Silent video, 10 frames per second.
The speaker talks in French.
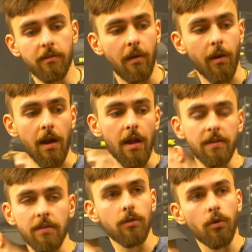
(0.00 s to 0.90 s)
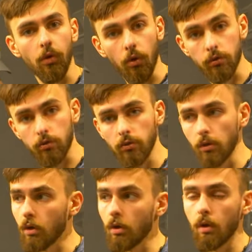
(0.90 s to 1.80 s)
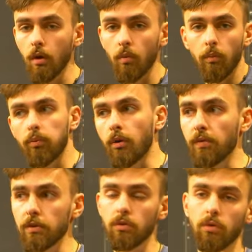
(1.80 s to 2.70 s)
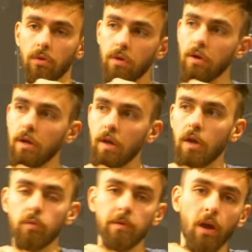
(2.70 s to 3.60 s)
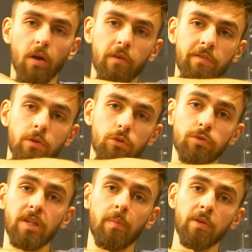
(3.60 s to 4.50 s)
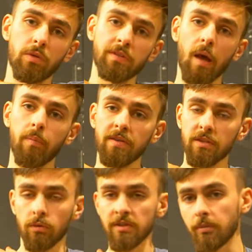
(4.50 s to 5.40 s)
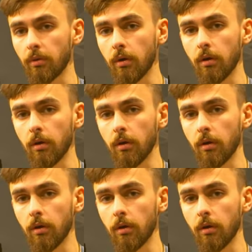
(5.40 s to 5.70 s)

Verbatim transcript: va avoir la light au-dessus pour en fait que la lumière vient juste taper sur les trapèzes et sur les épaules.